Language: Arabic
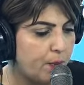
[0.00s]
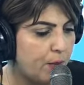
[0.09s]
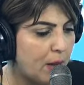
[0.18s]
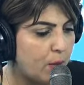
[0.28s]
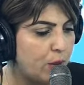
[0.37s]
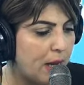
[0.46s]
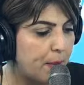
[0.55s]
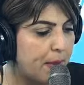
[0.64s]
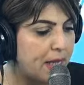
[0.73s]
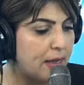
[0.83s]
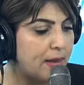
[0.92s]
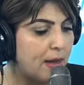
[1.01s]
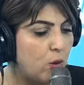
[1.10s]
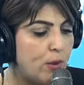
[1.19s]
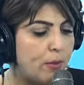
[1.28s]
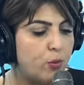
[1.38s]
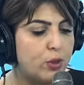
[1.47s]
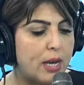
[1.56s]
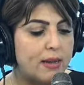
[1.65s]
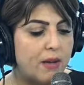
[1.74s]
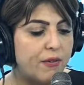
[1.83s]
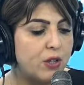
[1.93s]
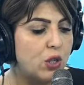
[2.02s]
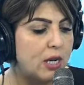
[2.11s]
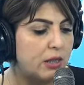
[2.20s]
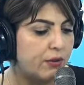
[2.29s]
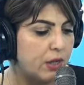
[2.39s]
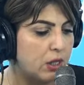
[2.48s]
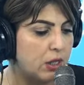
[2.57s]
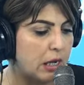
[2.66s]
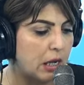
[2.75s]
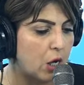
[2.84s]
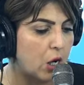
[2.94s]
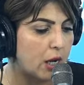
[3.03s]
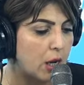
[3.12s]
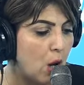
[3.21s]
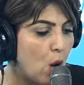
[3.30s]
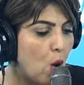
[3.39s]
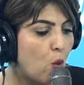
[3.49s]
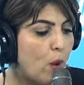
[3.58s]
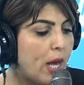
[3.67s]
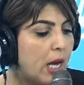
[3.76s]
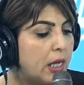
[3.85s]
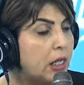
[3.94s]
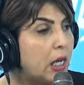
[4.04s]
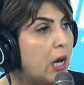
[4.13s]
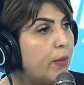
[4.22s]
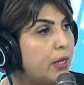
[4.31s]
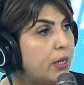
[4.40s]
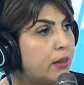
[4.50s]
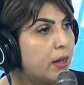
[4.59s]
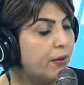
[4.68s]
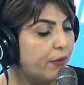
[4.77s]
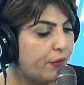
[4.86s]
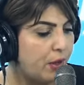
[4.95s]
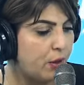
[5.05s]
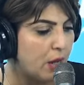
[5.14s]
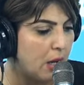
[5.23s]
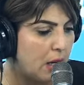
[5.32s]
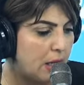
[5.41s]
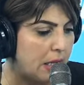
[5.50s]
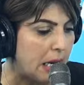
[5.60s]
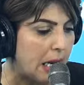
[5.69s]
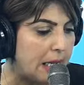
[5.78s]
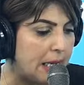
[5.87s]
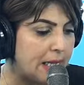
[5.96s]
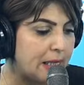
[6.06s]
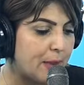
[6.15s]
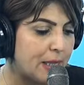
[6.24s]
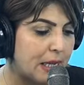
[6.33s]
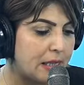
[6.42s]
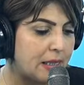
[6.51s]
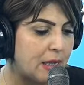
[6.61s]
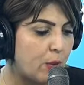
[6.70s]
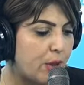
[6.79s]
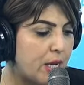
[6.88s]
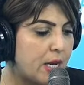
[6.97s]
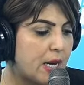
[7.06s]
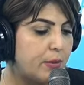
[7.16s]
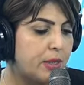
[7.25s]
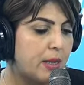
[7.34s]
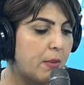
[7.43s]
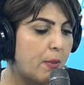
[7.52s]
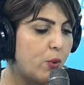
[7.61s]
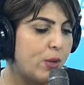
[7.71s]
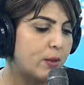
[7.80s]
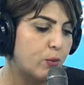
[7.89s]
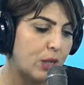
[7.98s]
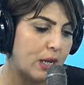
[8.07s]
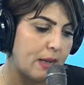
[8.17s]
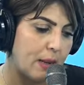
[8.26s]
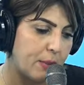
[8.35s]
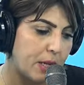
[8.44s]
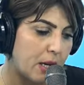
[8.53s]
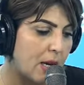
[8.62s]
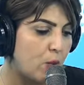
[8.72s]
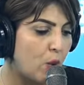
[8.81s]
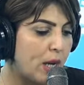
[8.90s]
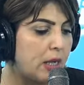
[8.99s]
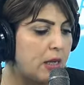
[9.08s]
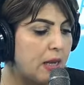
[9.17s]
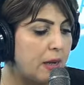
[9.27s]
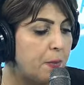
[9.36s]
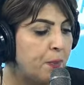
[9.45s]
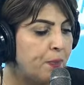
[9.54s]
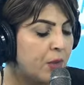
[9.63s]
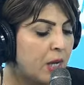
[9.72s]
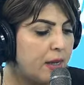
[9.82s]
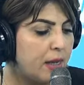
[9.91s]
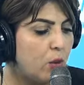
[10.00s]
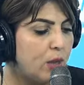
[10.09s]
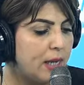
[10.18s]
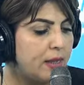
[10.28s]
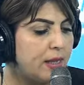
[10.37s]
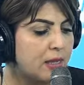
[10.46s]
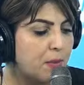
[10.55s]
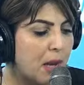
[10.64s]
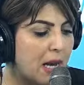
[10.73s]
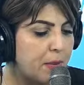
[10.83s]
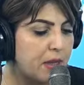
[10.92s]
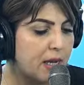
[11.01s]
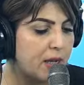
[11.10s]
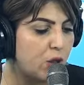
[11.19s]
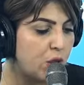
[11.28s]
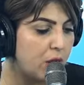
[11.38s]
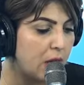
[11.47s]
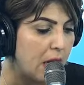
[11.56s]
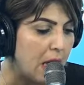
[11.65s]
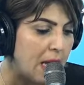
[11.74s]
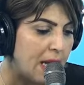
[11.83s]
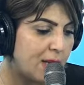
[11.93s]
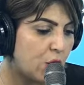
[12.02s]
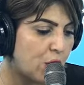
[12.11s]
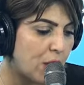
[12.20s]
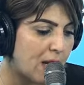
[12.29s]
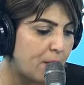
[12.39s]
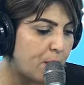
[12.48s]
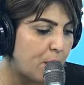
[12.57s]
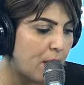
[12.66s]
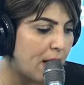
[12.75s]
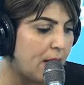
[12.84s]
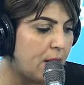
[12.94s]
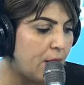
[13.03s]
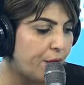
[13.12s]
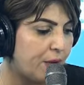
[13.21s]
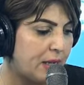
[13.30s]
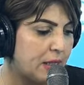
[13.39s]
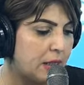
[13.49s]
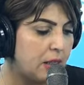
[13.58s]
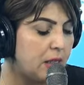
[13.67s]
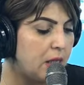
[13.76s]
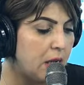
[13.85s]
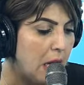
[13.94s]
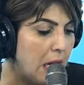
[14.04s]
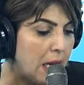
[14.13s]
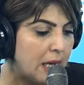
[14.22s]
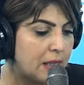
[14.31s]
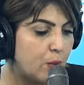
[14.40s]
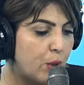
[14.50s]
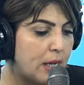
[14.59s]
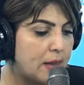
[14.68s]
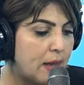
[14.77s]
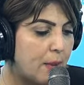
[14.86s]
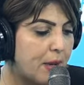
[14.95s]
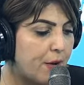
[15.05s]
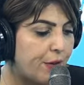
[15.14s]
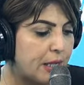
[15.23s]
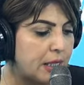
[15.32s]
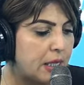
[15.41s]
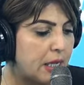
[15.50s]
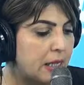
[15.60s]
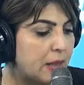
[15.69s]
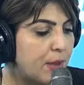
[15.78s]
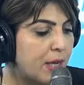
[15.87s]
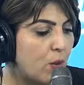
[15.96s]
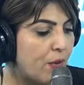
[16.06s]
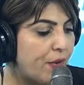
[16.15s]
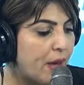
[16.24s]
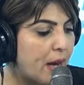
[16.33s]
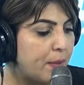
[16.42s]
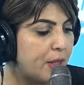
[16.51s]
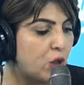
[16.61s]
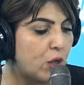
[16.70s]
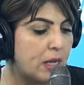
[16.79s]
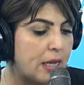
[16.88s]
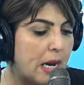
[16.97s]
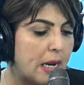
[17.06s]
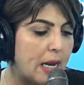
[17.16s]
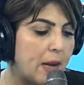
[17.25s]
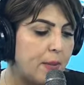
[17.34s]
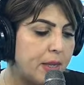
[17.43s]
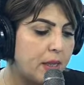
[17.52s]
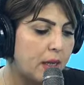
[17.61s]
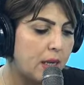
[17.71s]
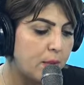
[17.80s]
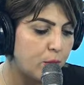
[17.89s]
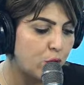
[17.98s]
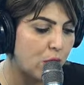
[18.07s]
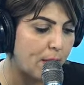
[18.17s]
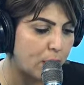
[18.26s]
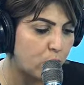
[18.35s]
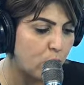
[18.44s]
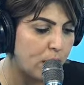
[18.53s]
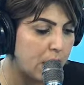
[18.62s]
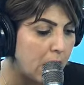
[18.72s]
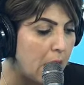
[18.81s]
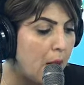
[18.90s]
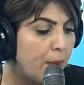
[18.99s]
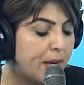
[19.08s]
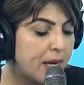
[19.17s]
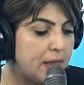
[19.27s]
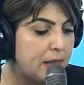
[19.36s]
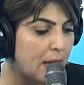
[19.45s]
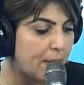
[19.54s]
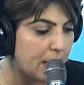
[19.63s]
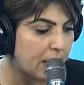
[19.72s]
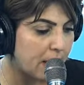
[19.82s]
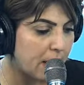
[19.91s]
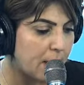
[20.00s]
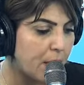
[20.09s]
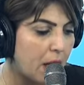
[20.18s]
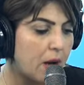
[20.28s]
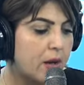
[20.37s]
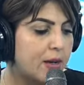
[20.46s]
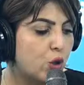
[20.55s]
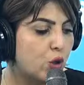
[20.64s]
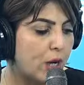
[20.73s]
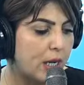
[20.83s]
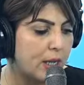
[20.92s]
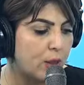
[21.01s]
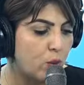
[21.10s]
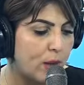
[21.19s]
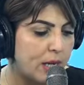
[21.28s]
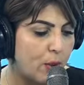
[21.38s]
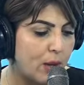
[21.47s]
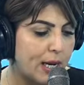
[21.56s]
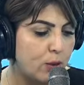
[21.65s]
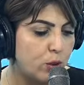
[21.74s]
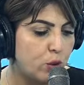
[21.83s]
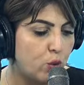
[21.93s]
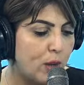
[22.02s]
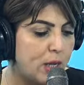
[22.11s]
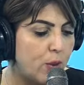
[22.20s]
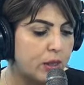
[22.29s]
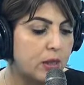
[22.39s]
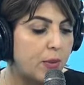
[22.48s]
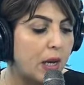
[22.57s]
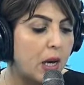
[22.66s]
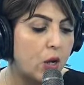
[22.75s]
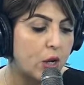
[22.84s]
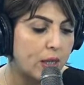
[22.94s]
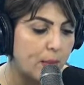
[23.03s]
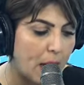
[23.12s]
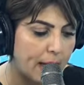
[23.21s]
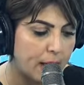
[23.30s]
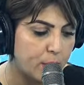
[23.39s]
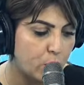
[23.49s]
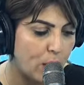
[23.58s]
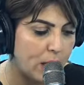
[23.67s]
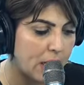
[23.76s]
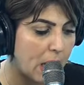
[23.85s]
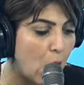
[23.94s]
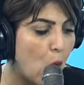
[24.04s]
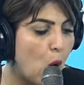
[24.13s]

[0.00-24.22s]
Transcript: محمود عباس ان الامم المتحده فشلت في اصدار قرار واحد قابل للتنفيذ لحل ازمه غزه وذلك بسبب الولايات المتحده الامريكيه مؤكدا أنه لن يسمح بتهجير الشعب الفلسطيني حسب وكالة الأنباء الفلسطينية الرسمية وفاء عباس شدد على أهمية قيام المجتمع الدولي بإلزام الكيان بقرارات الشرعية الدولية والقانون الدولي وتطبيق قرارات المحاكم الدولية